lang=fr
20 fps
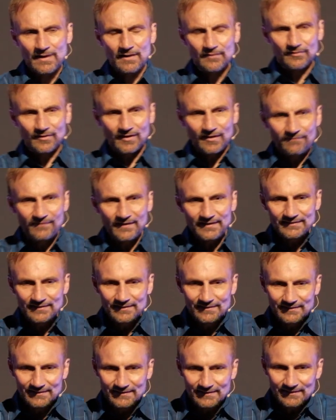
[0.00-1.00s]
Donc, en fait,
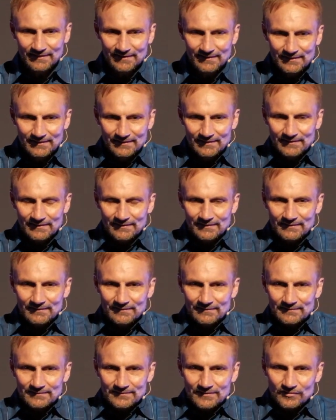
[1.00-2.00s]
il dit,
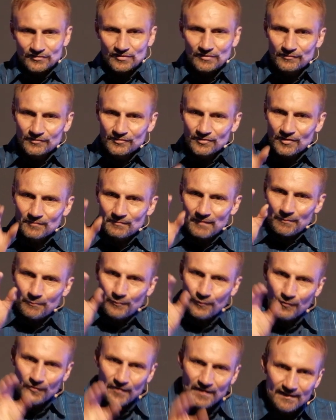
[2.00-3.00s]
je vous donne ma
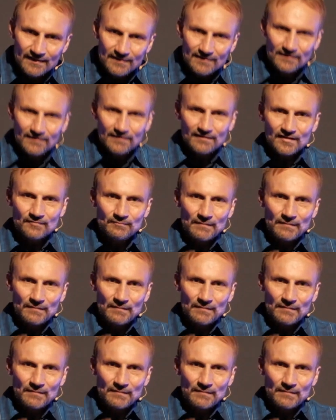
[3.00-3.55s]
puissance,